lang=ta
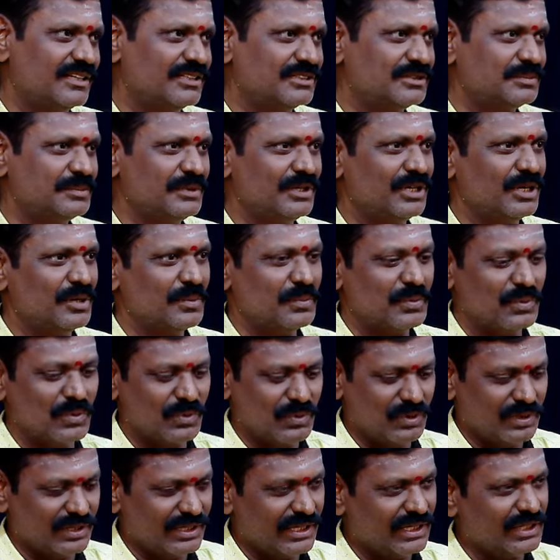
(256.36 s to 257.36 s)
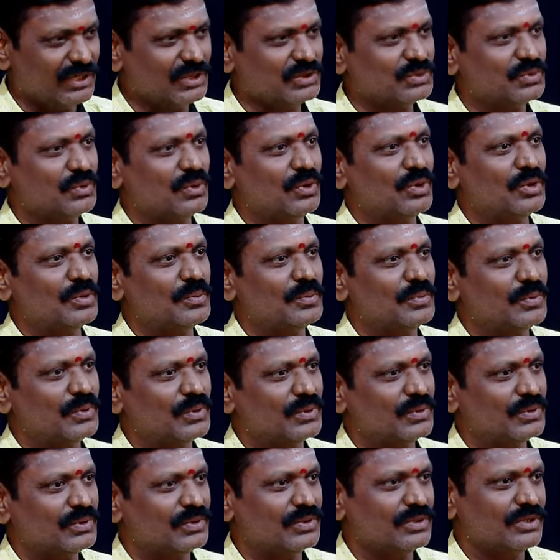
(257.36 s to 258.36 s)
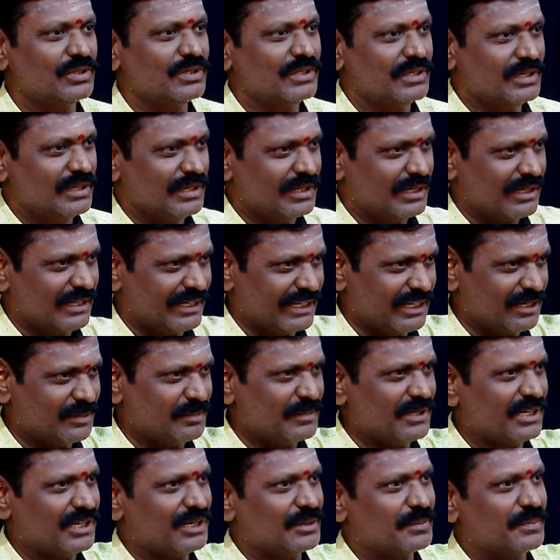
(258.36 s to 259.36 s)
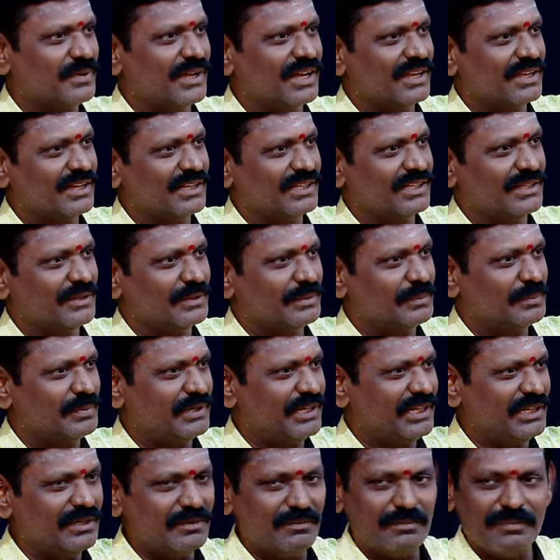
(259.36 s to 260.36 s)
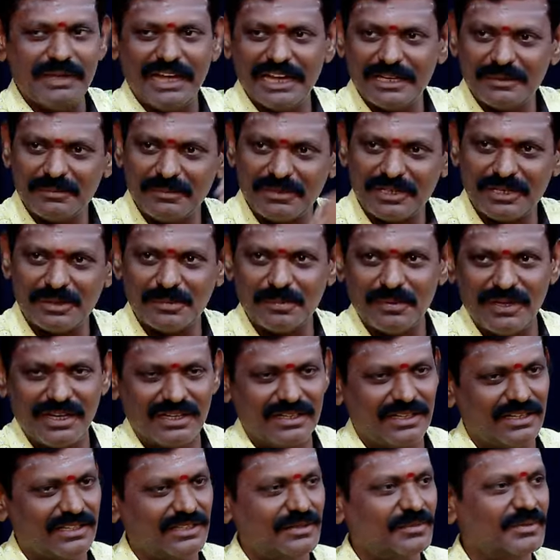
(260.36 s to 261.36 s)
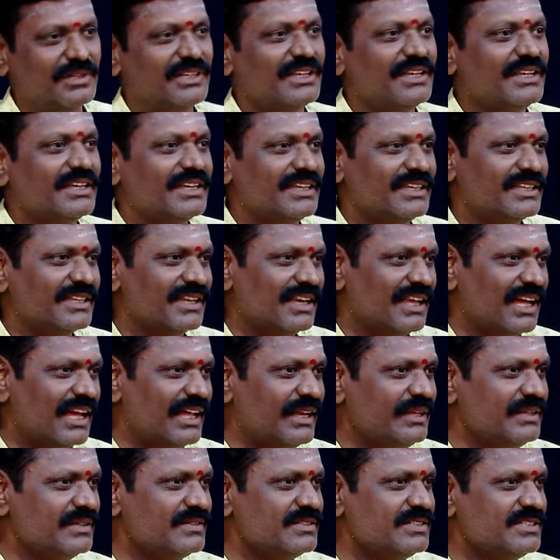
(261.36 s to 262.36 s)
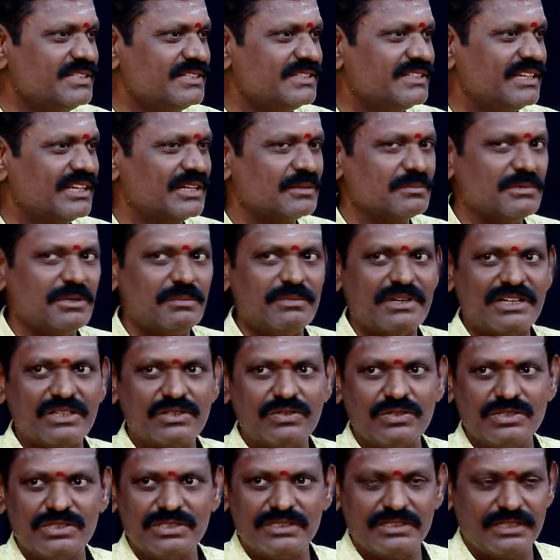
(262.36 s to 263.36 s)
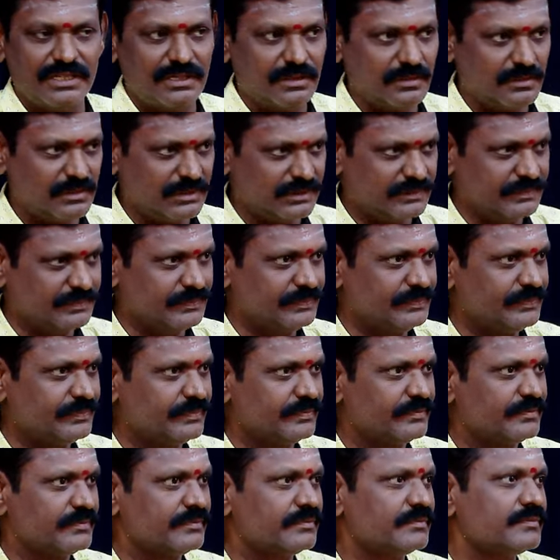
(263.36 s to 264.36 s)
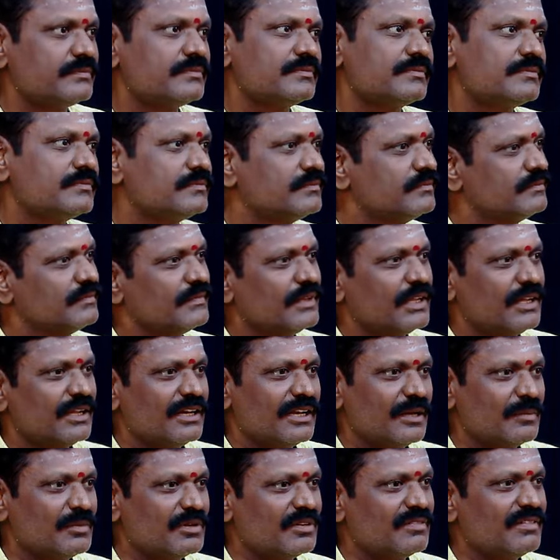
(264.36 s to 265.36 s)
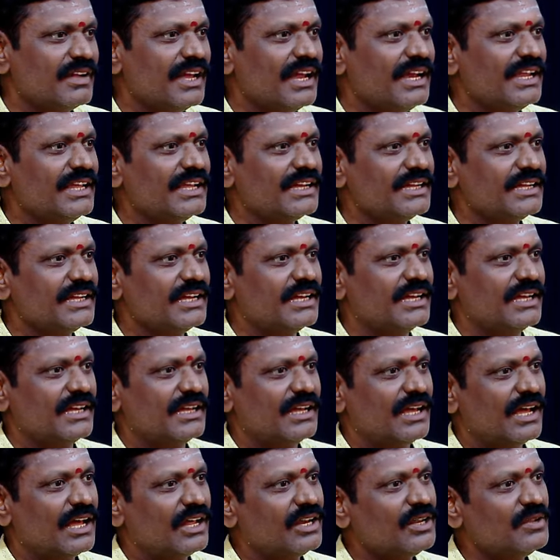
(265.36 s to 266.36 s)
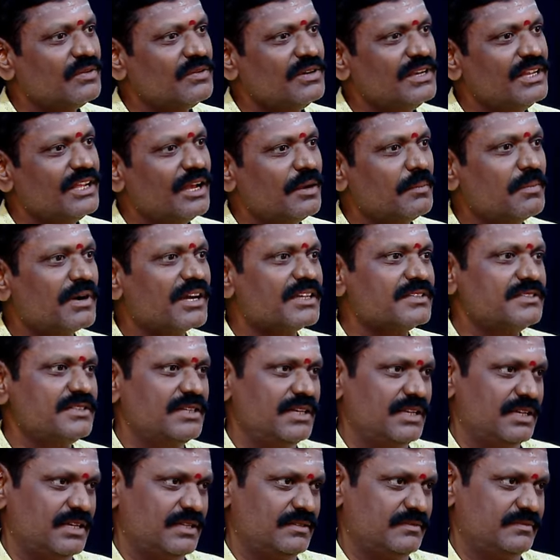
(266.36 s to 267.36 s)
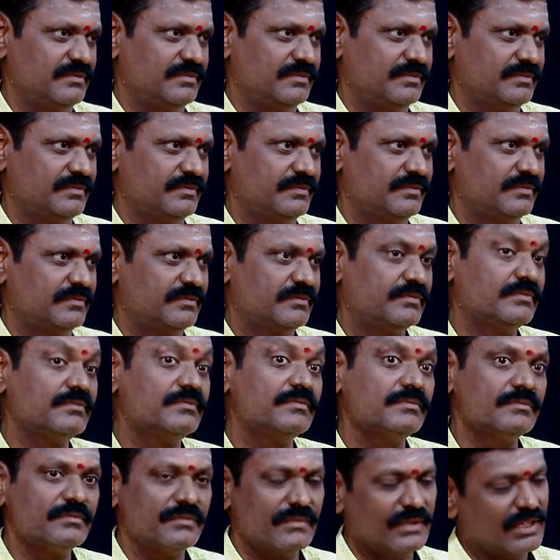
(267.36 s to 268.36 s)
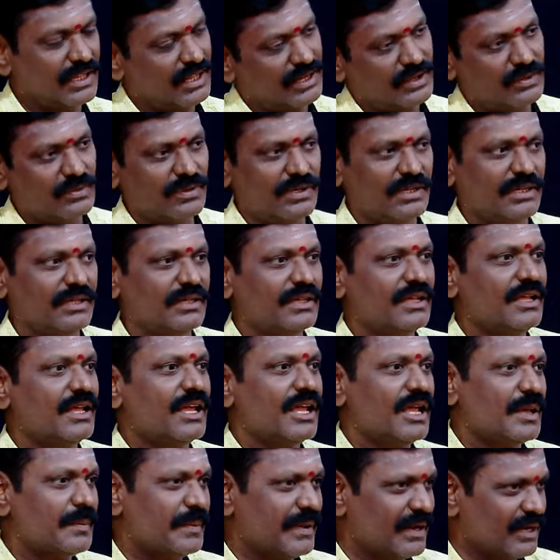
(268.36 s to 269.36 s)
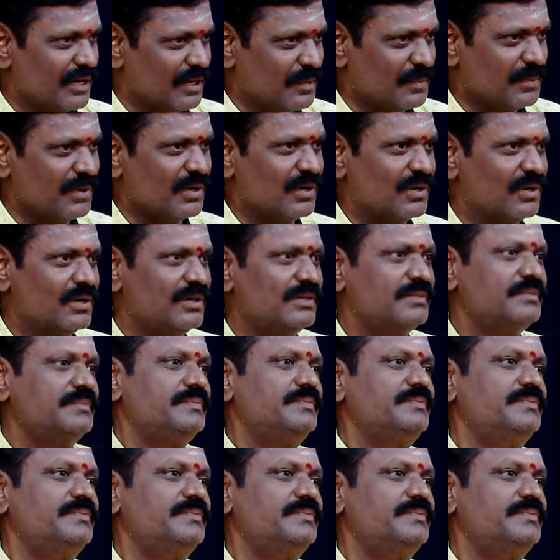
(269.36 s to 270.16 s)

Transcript: ஸ்பீடாக போகணும் எங்கே ஸ்லோவாக போகணும் ரியர் மிரர் பார்க்குறது எப்படி பேக் மிரர் பார்க்குறது எப்படி இதெல்லாம் அறிய வச்சு செய்கிறோமா மனசு வச்சு செய்கிறோமா நமக்கு வேலை எங்கே மனசு மனசுலையா அறிவில் இப்போ என்ன பண்ணுறோம்